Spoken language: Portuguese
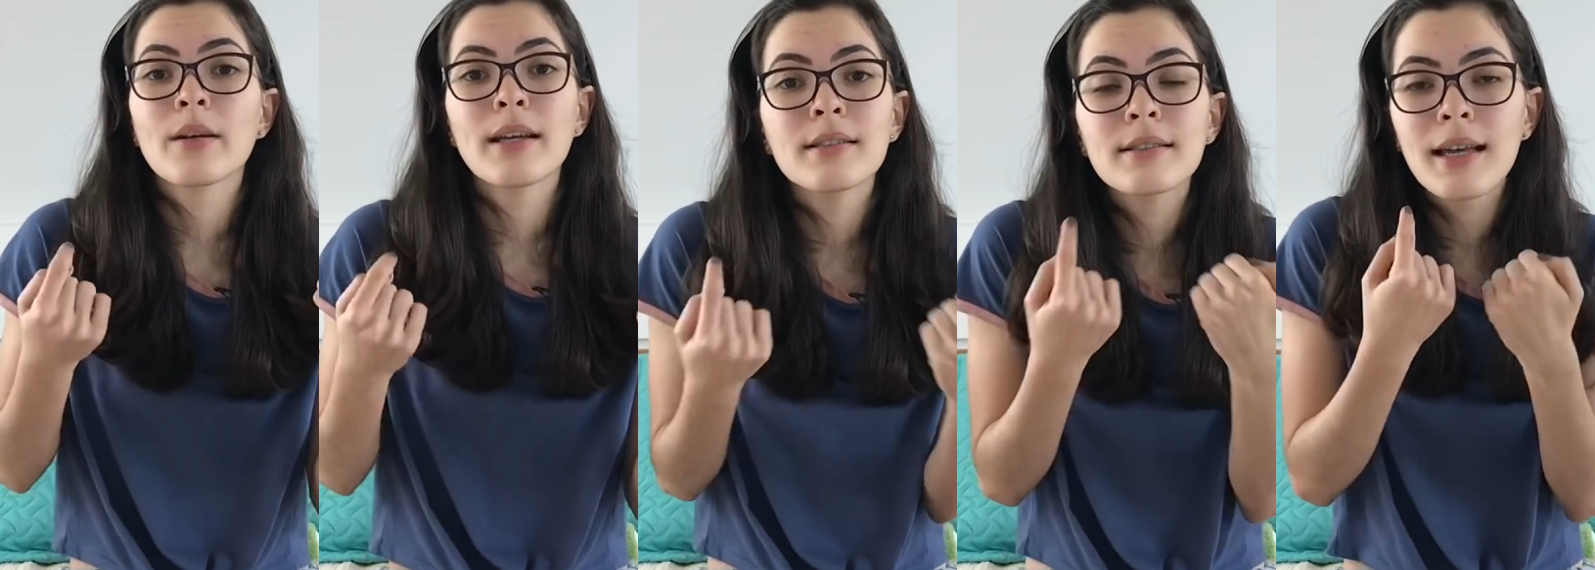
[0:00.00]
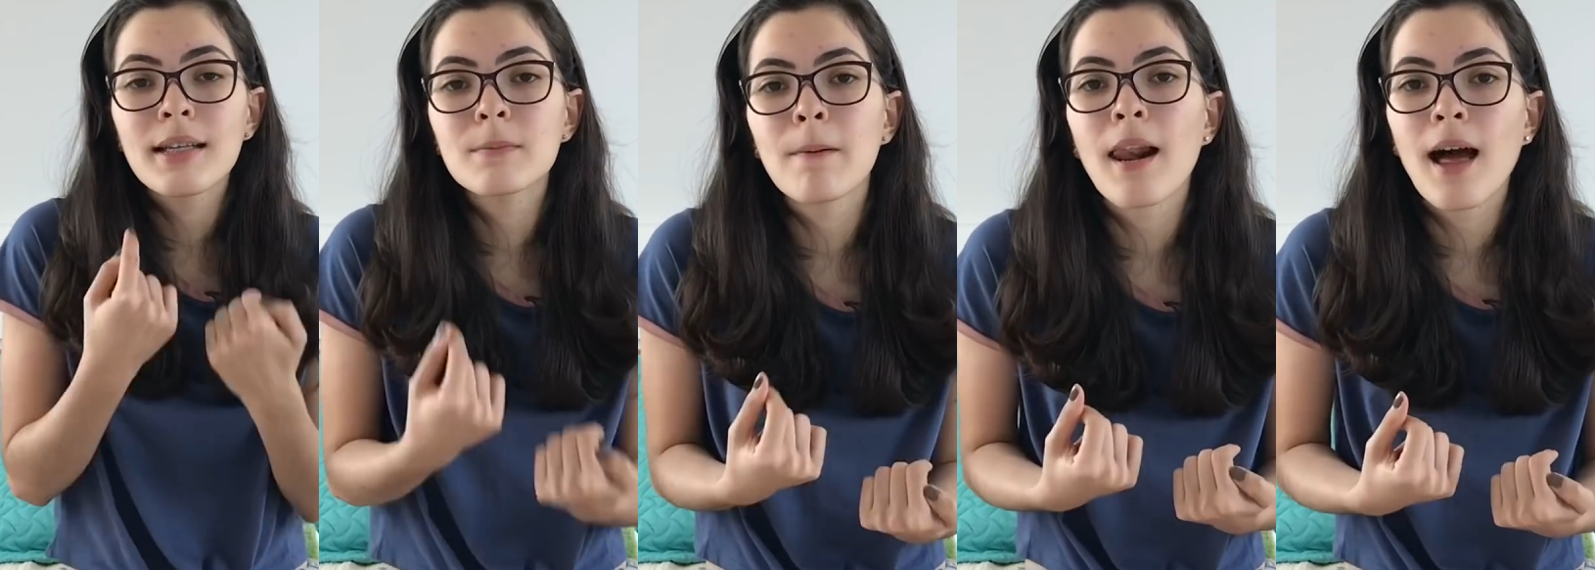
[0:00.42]
conhecer
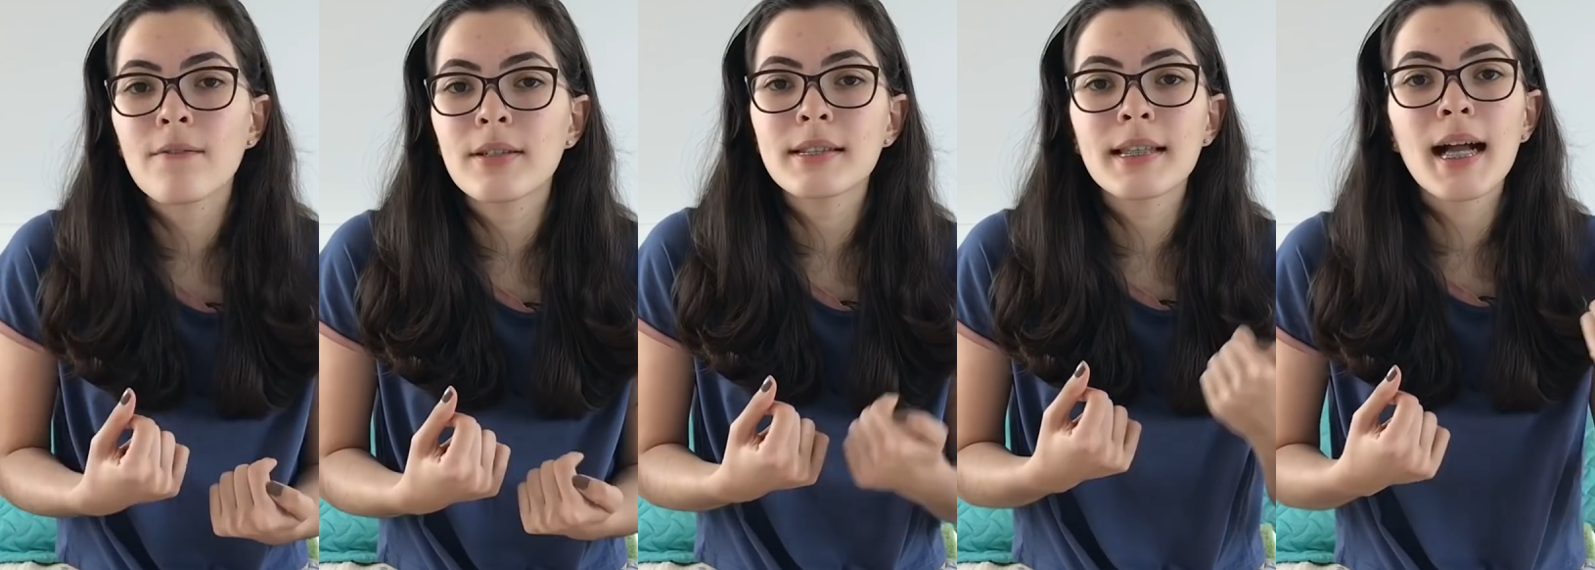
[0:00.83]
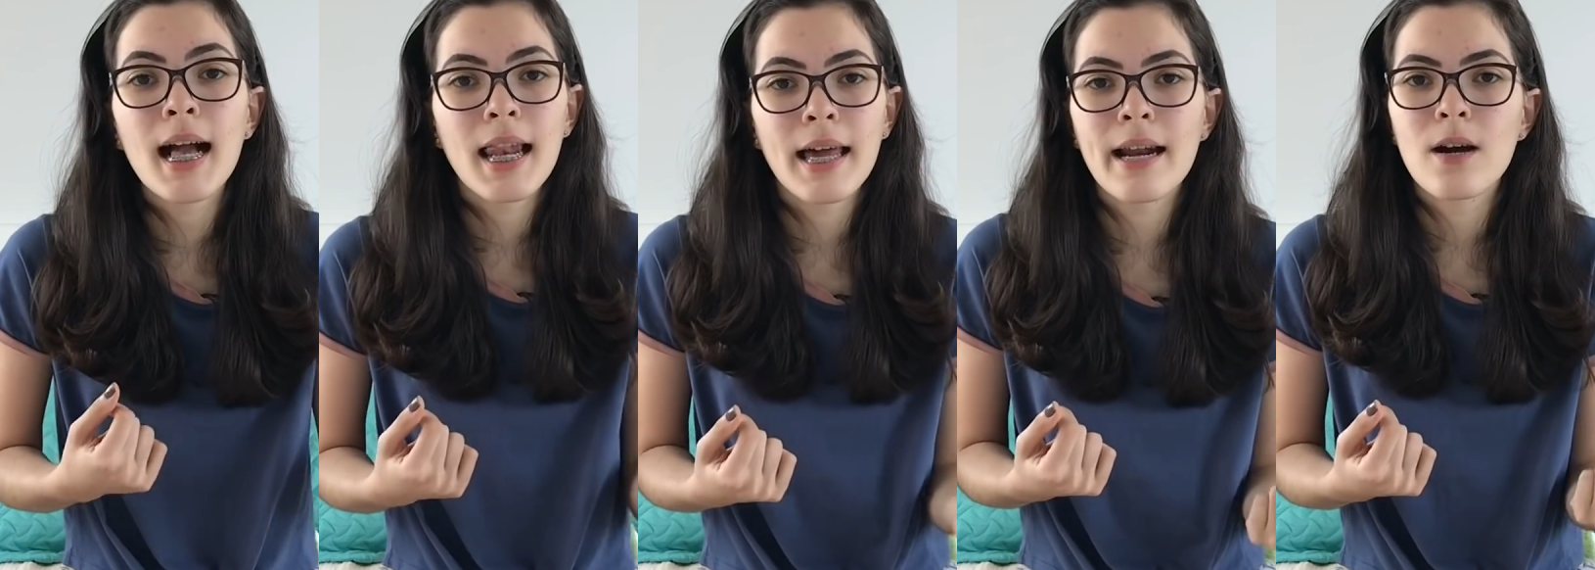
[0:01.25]
as palavras que a
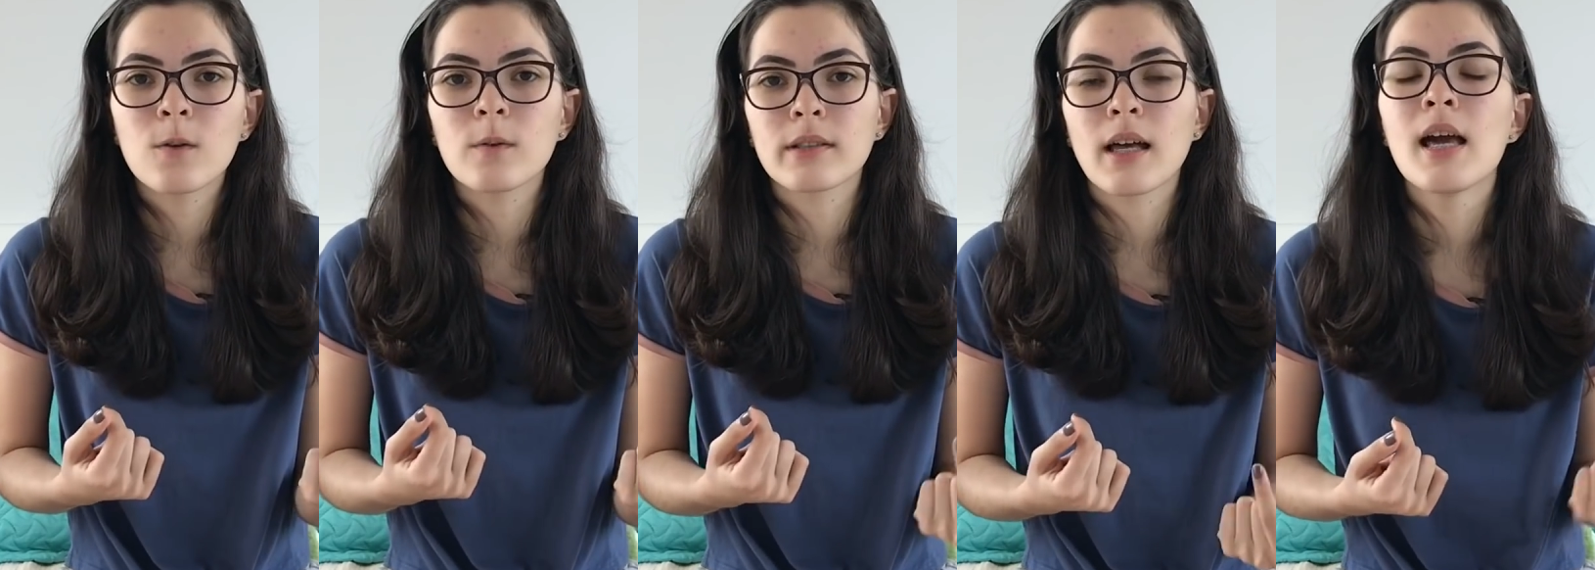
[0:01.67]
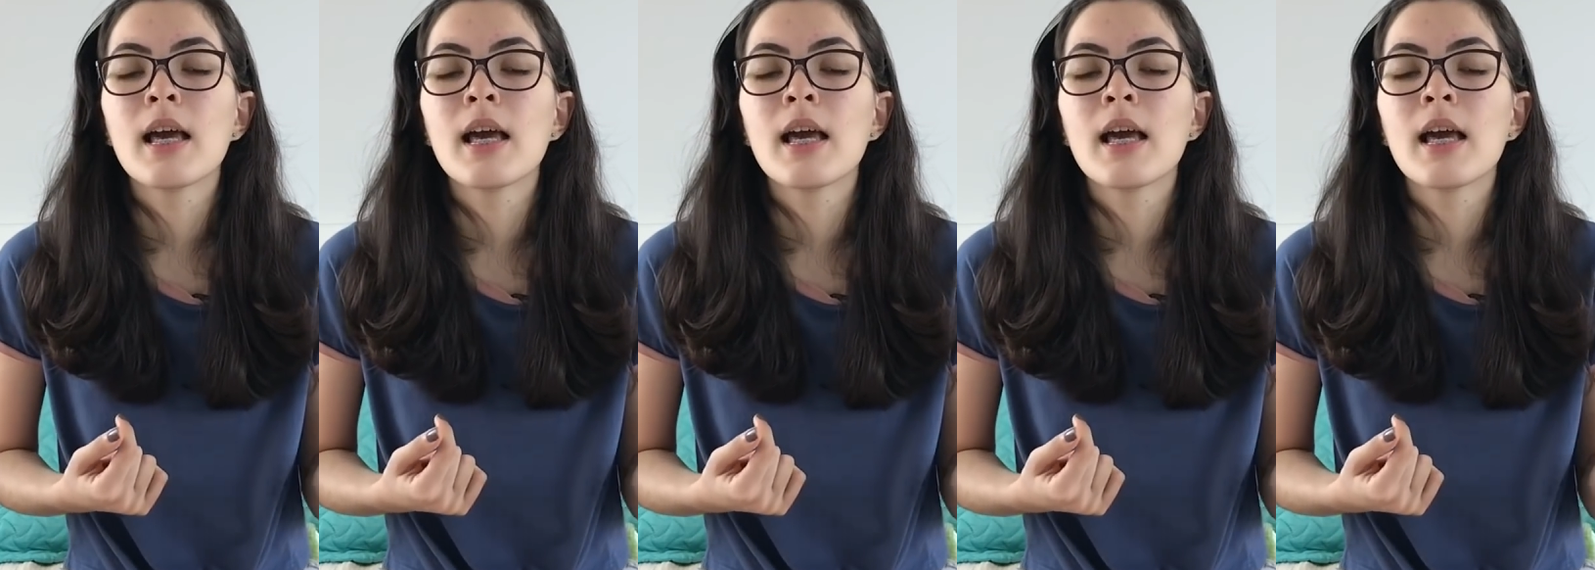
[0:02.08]
galera usa.